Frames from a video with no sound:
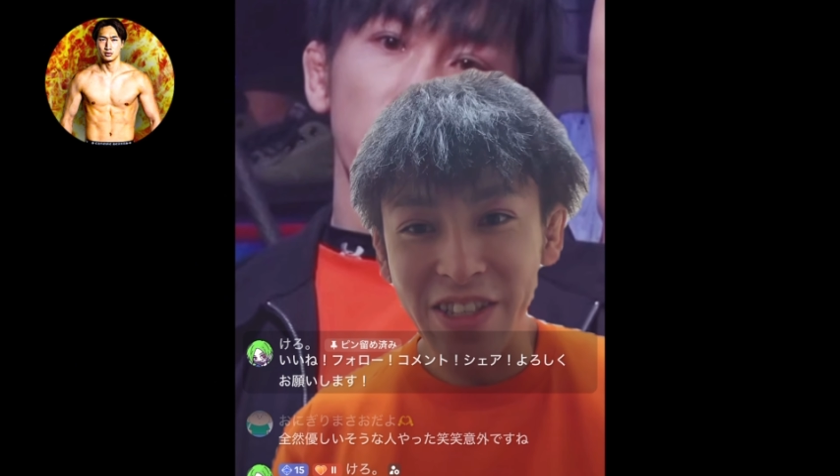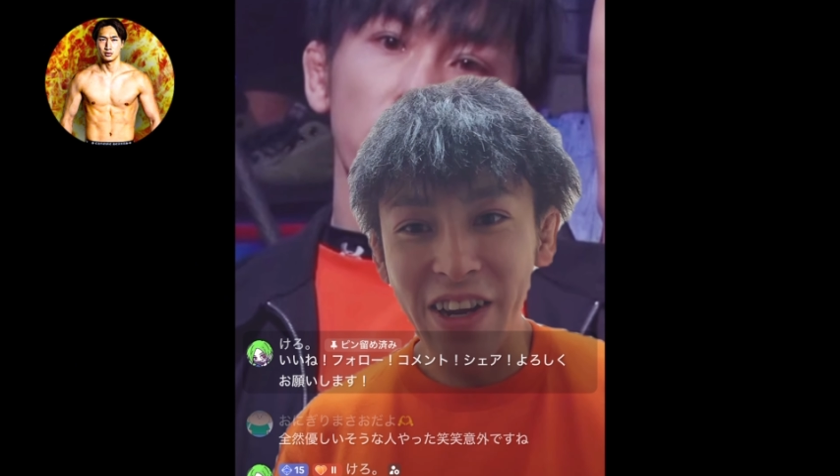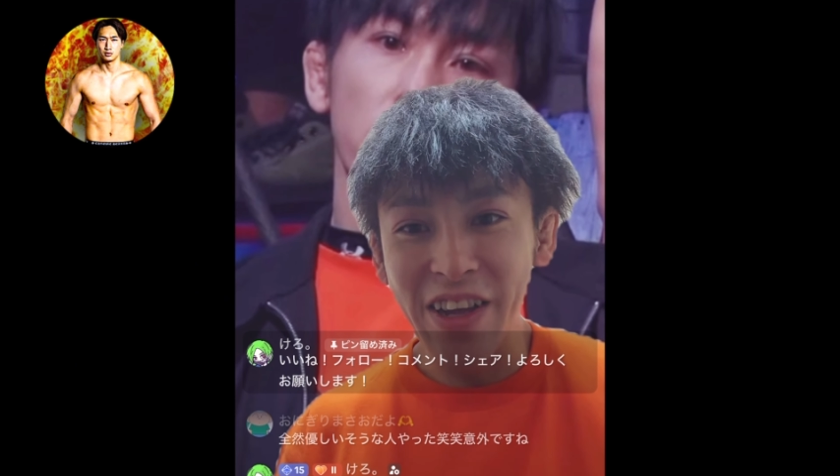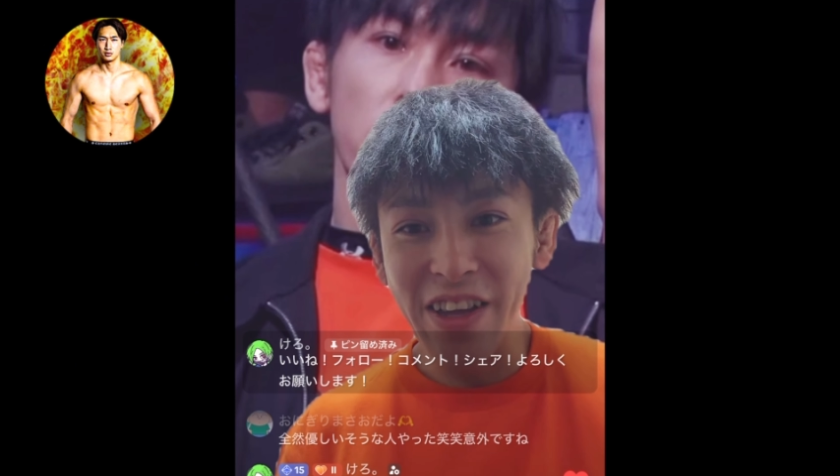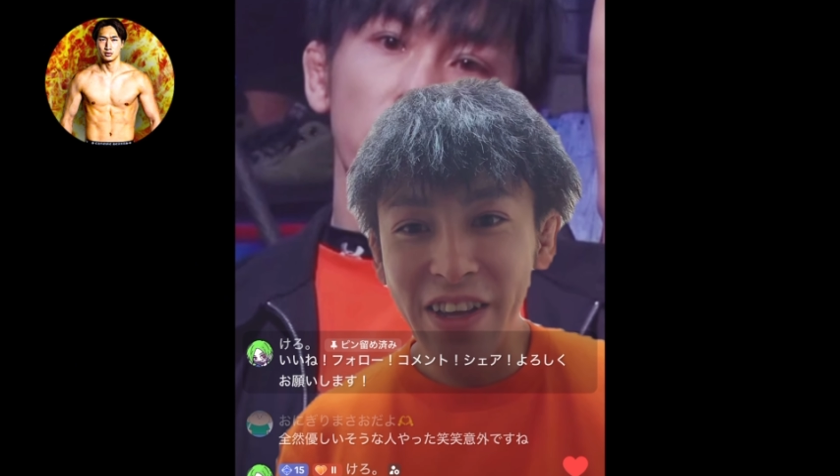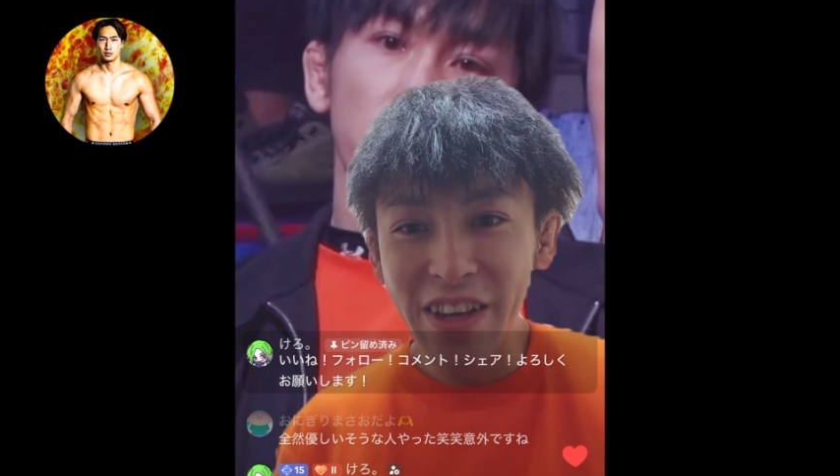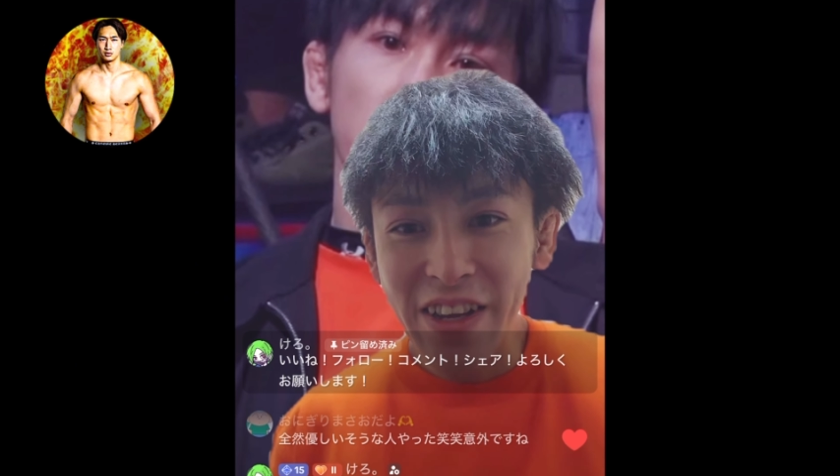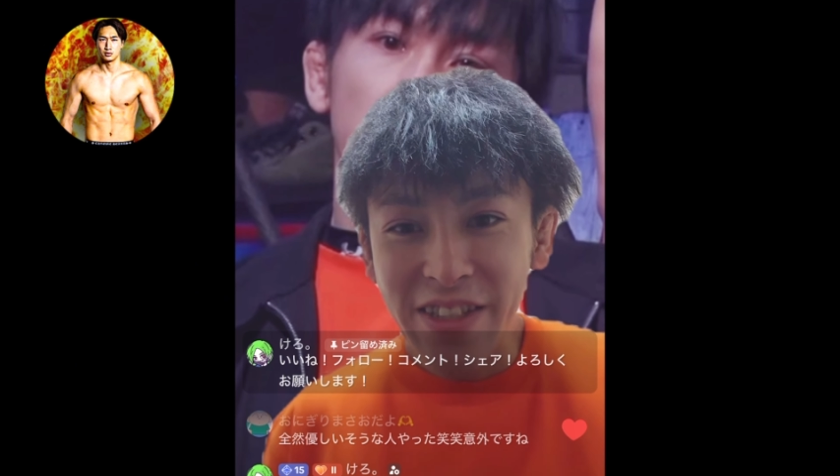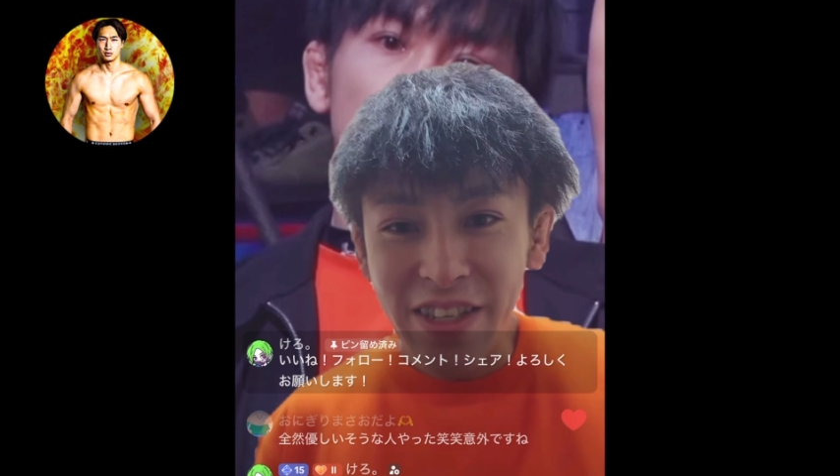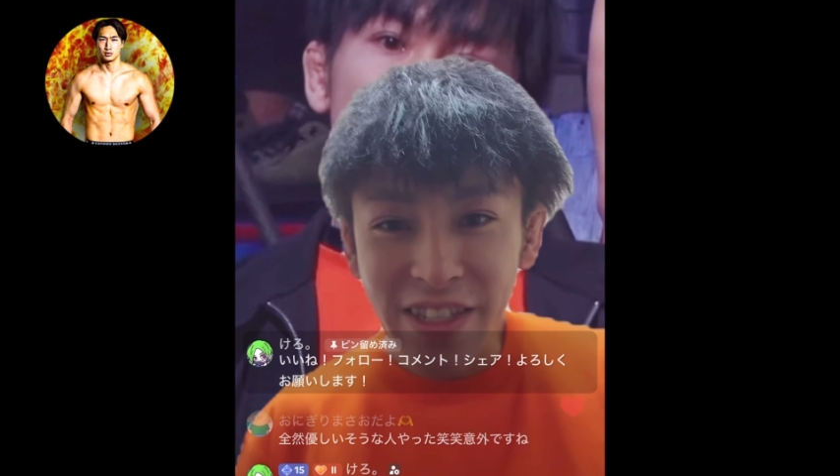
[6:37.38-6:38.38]
確かに。
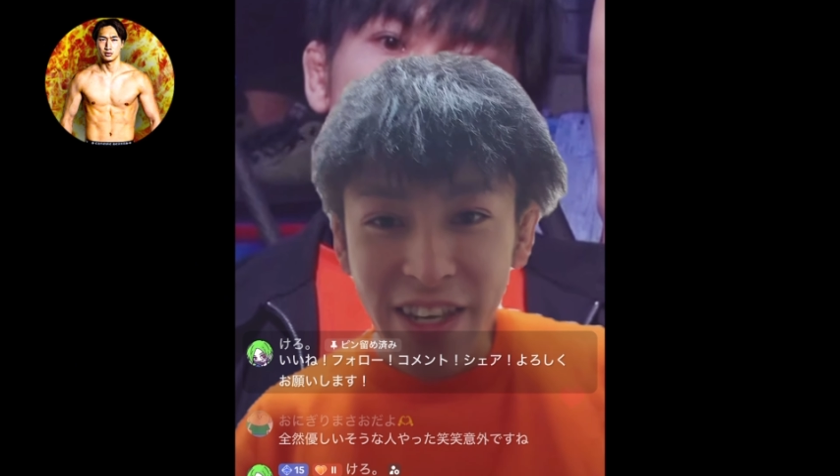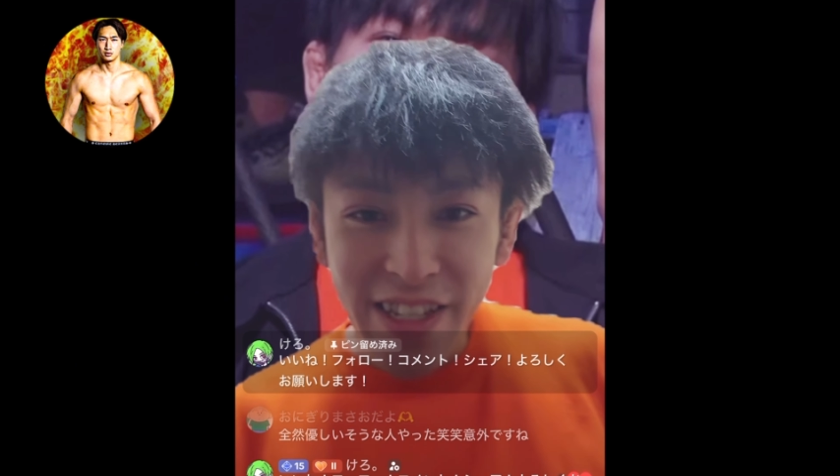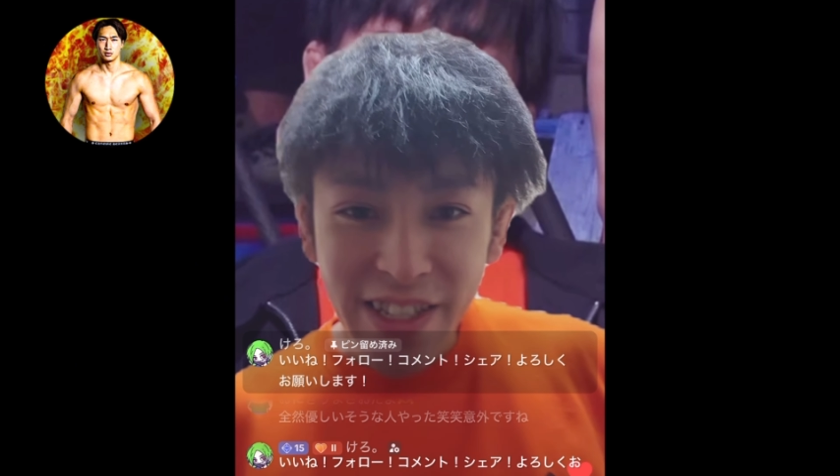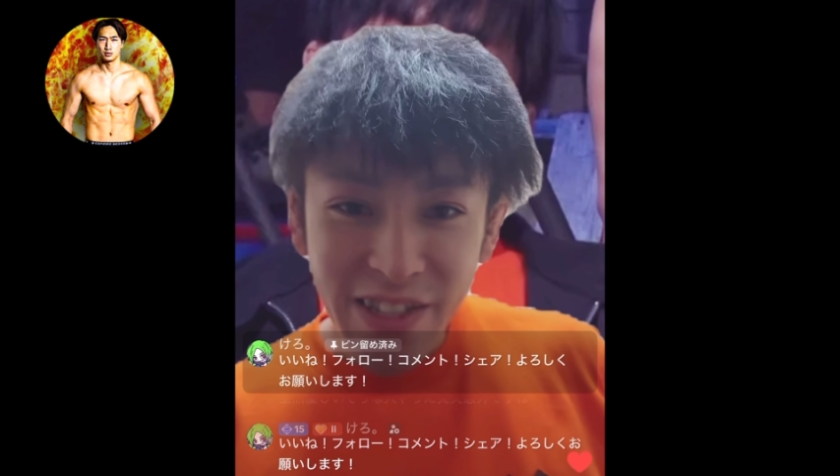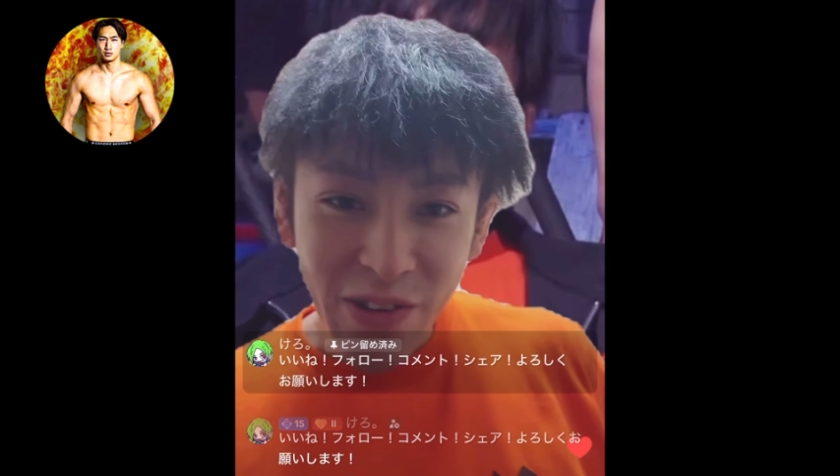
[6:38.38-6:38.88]
全然優し